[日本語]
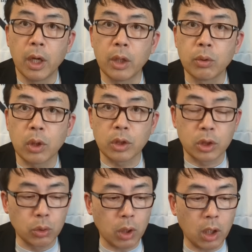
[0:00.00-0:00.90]
いう感じで、
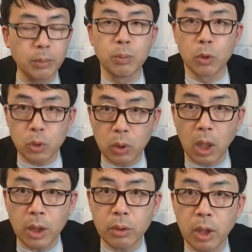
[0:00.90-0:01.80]
静岡民もうちょっと
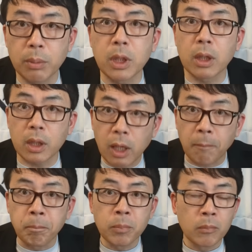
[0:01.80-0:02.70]
考えてくれみたいな
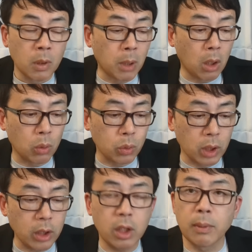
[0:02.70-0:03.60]
ね、まあことに
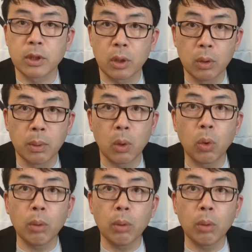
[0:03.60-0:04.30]
なってますけど、まあこ